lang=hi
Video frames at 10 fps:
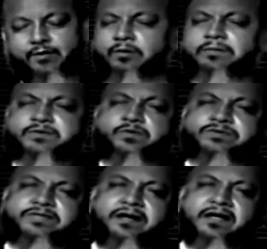और मैं
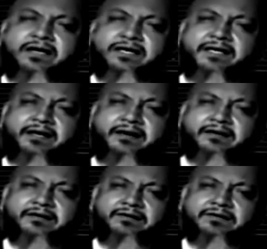सोचता रहा कि अगर
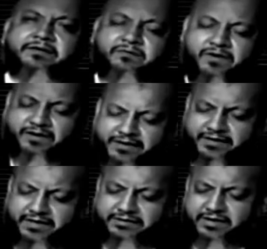वाकई
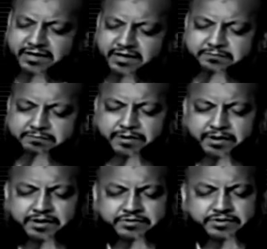अल्लाह ताला ने
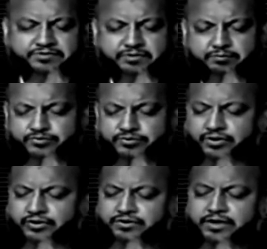पहले से ही सब कुछ
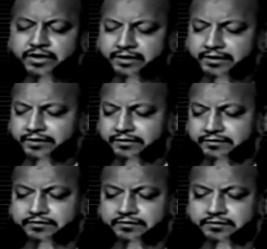लिख दिया है
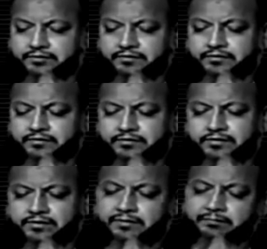
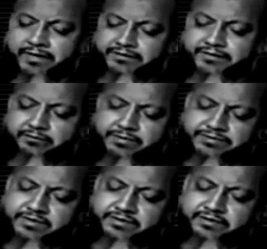कि मैं इतने
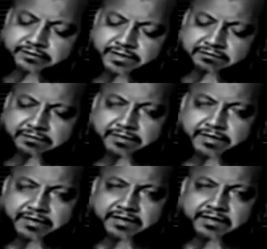बजकर इतने मिनट में
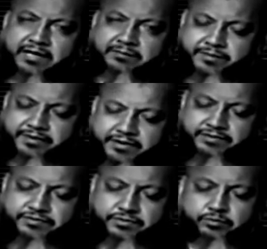बैठ के यहाँ पे एक
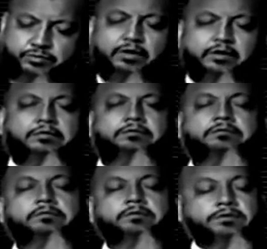लेक्चर दूंगा
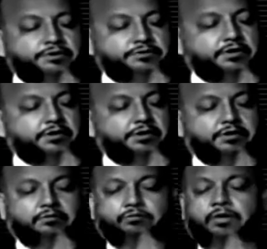ये तकरीर
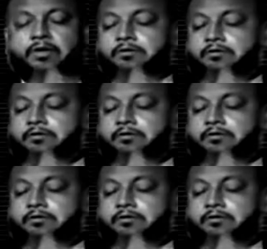करूंगा